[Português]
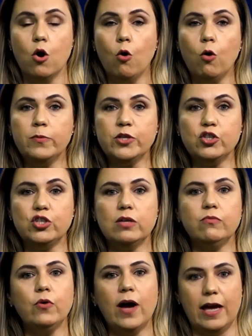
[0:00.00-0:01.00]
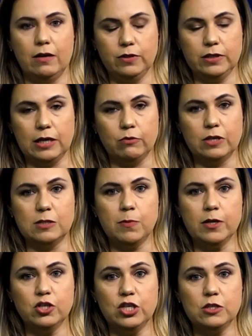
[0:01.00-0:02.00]
O objetivo é evitar o
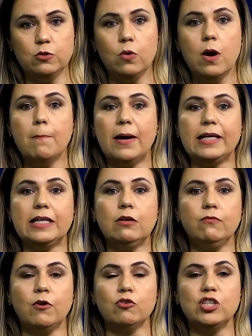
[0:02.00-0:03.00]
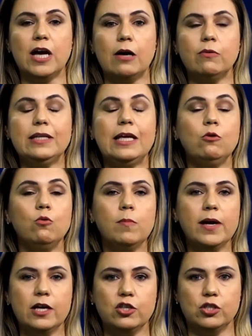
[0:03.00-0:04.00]
desperdício para que não falte água em
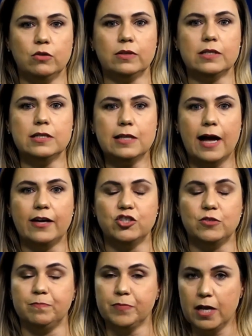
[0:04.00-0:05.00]
nenhuma região da cidade.